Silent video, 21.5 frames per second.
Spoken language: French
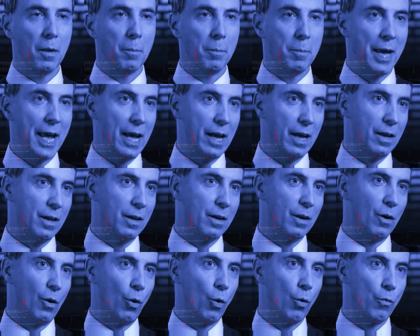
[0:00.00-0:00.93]
mais
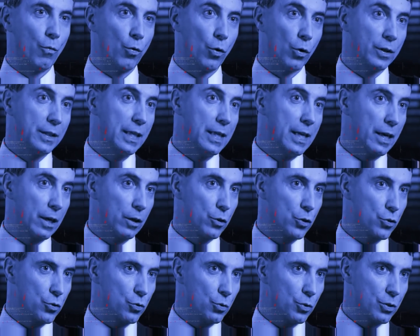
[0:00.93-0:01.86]
on fournit les
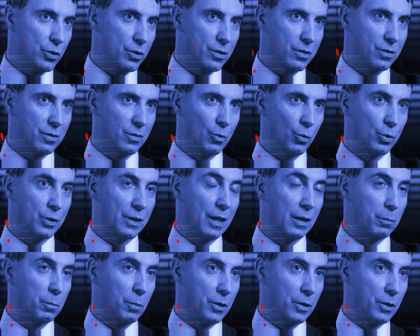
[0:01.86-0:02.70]
ressources autant que